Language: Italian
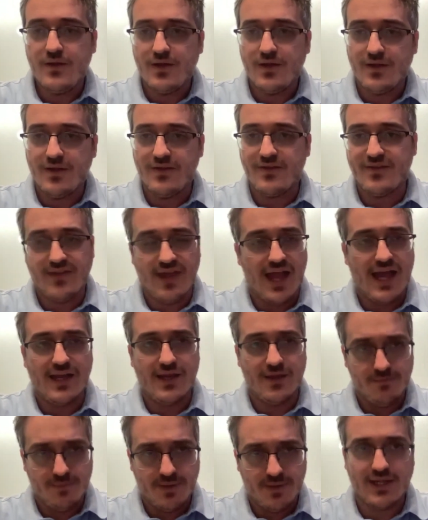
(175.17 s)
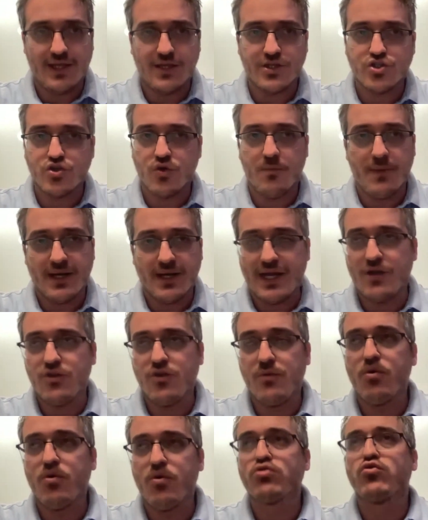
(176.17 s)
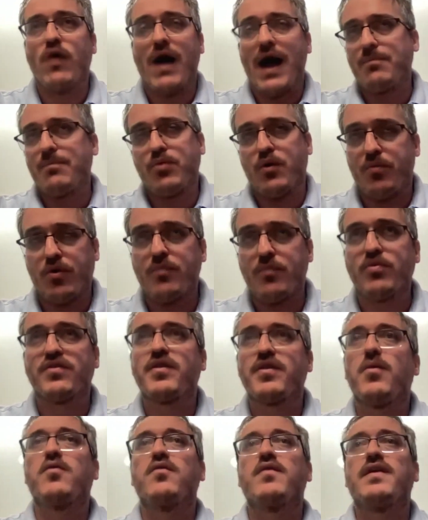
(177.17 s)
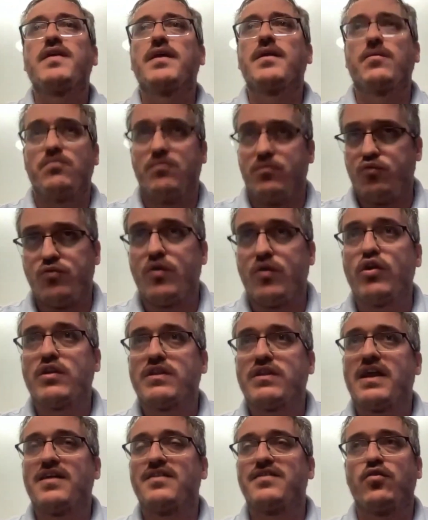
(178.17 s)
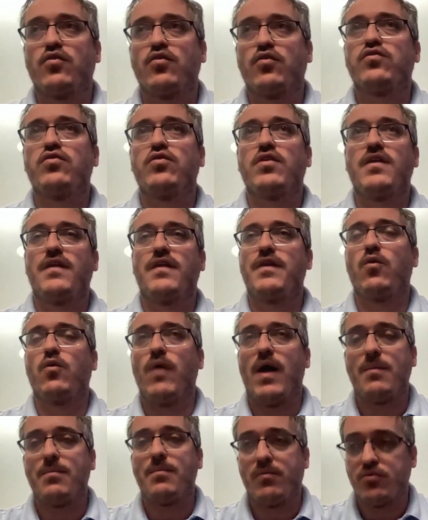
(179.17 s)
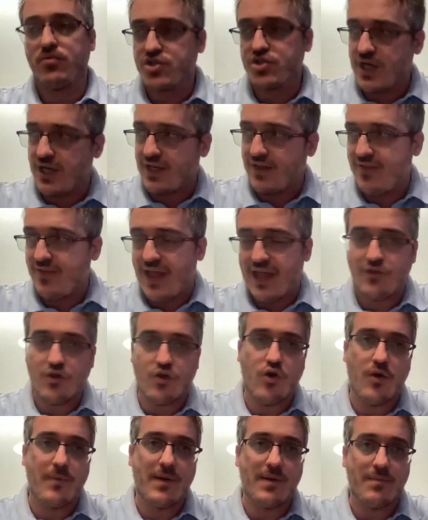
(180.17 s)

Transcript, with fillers: iniziale, perché c'è un mercato molto ampio, poi possiamo venire, una volta che siamo consolidati qua, abbiamo già idee di come